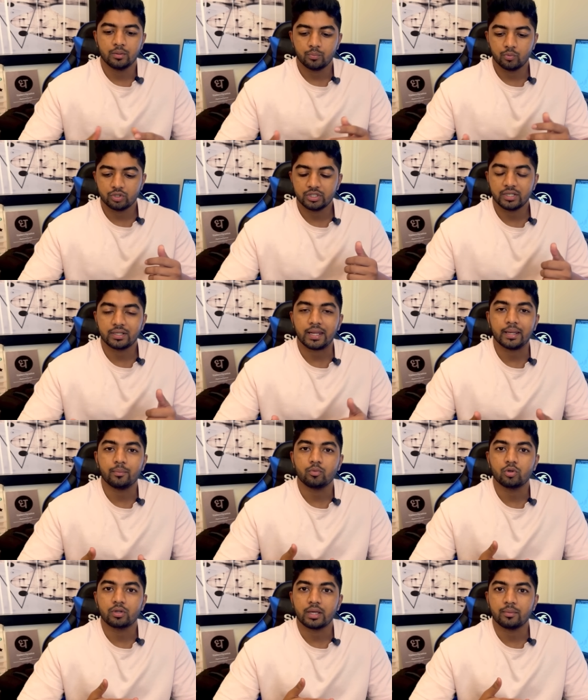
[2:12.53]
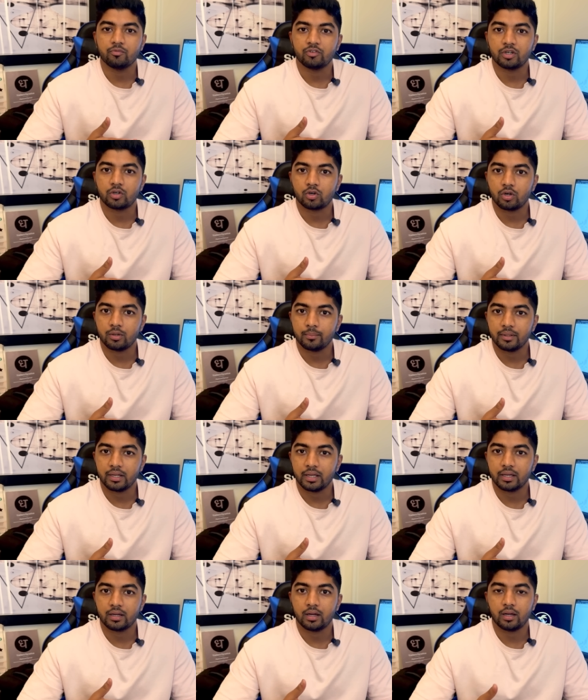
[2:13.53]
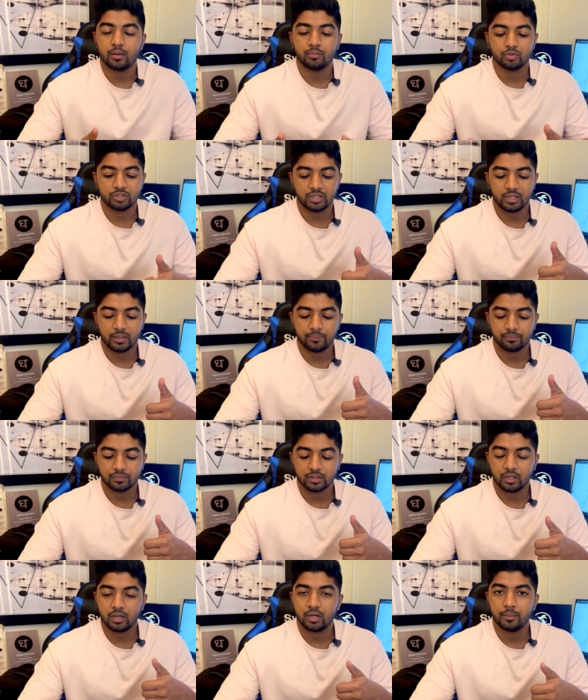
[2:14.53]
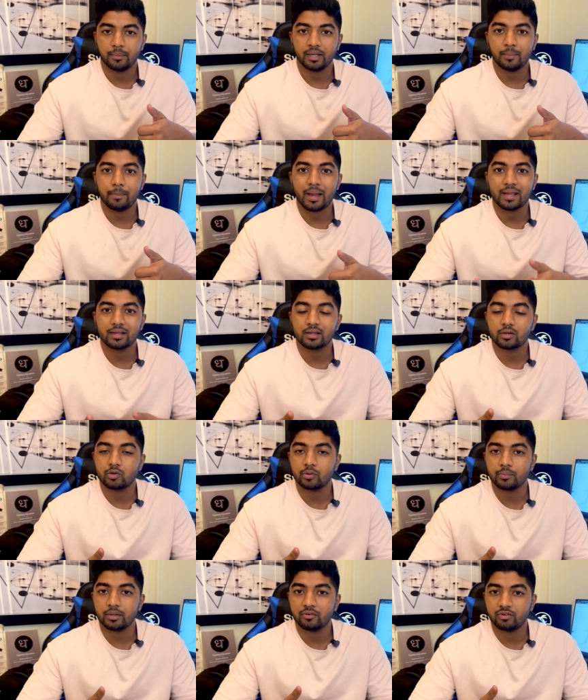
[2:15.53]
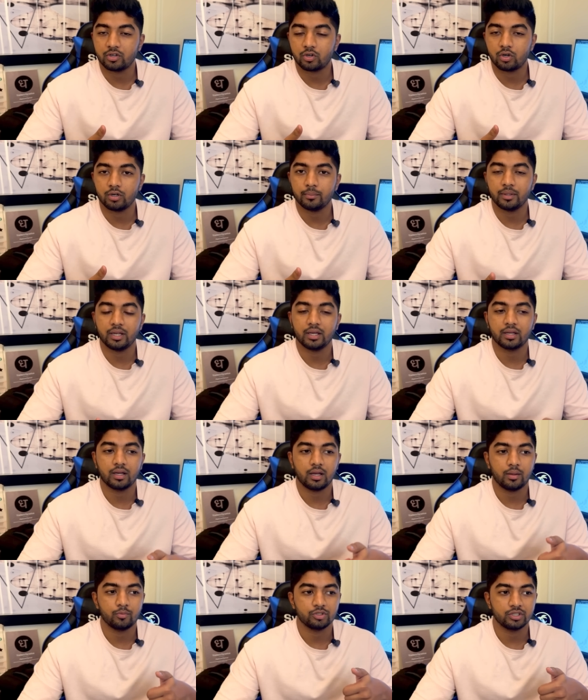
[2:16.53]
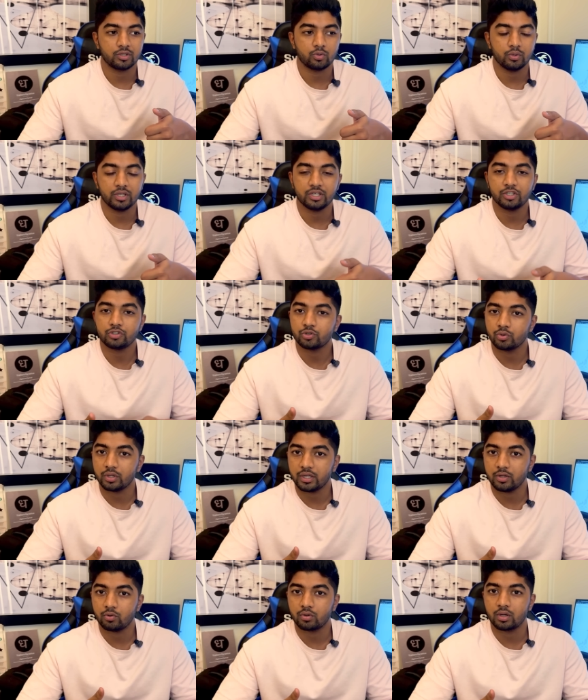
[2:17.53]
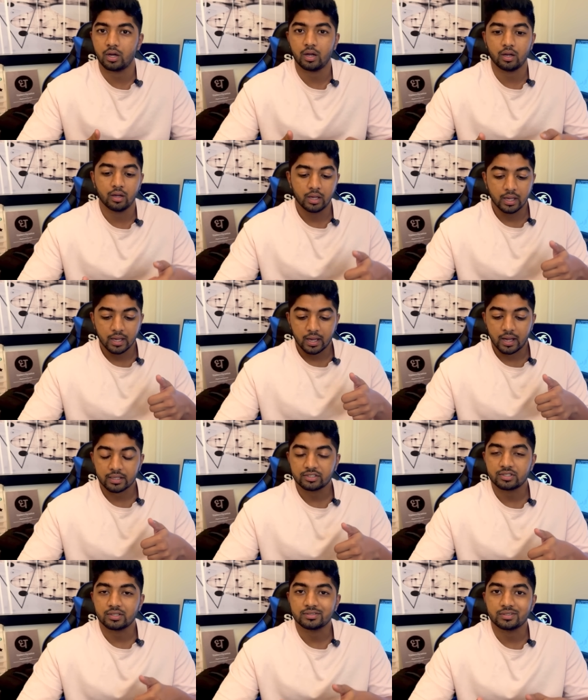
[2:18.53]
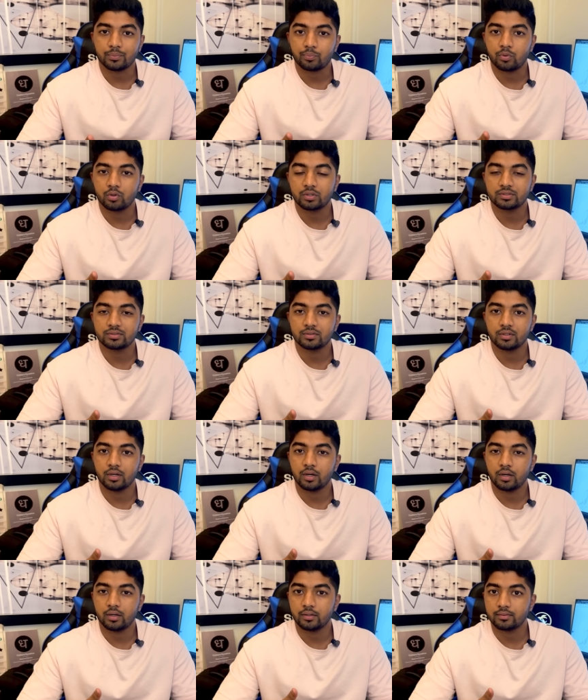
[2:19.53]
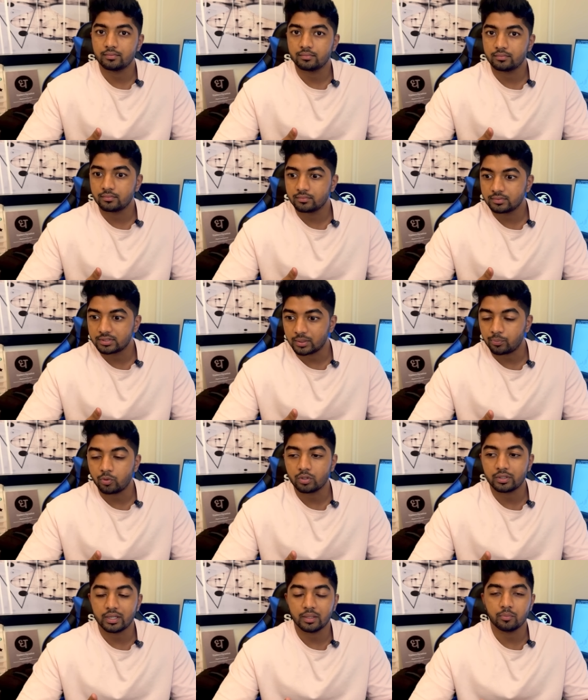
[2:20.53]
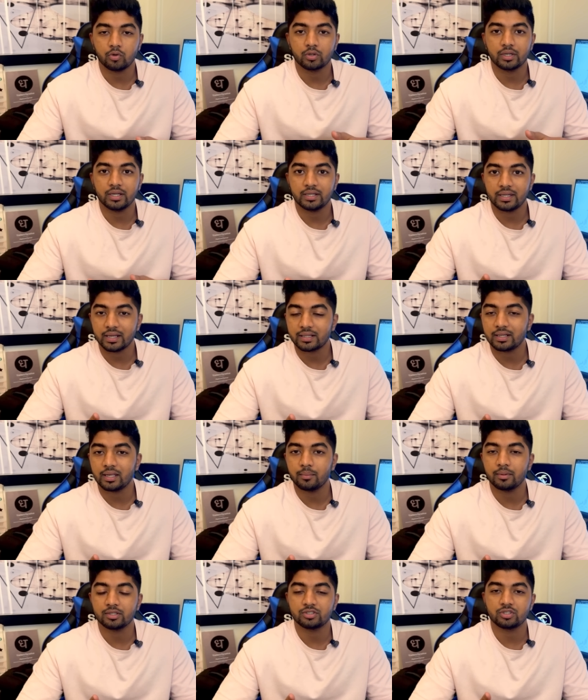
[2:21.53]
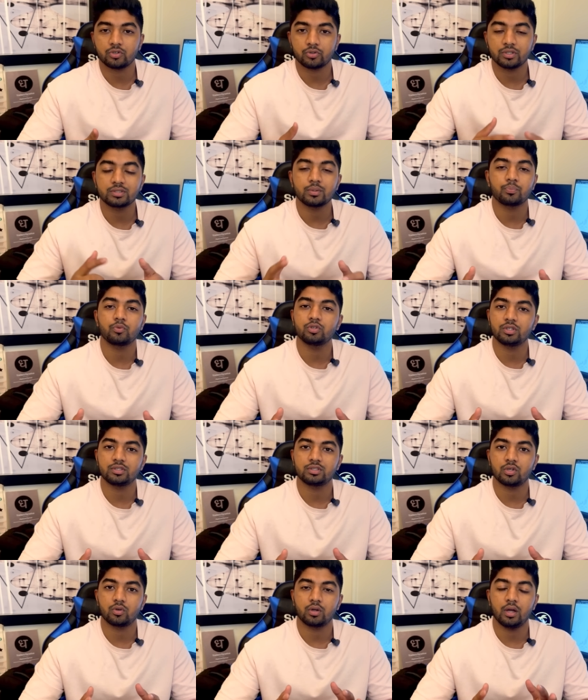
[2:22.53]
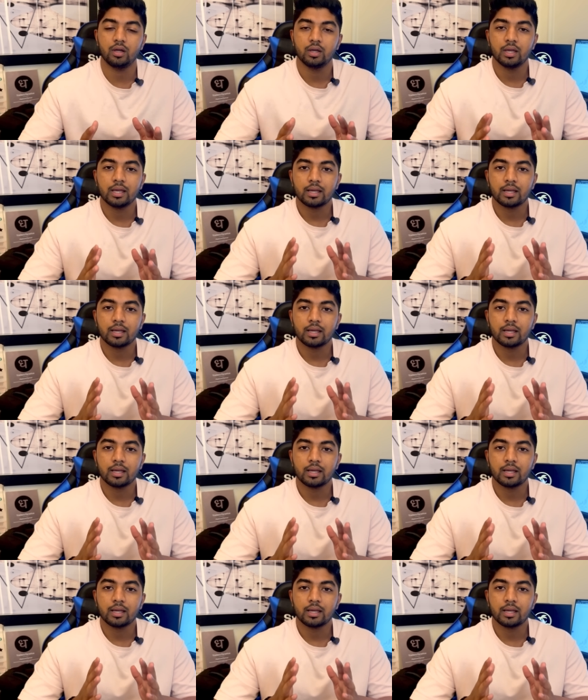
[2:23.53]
मुझे टाइम टू टाइम विड्रॉल मिलेगा मुझे आ, मेरे बैंक अकाउंट में विड्रॉल मिलेगा मुझे कोई इशू नहीं होगा अच्छा सपोर्ट आ, सपोर्ट टीम होगी टेक टीम अच्छी होगी सब कुछ अच्छा होगा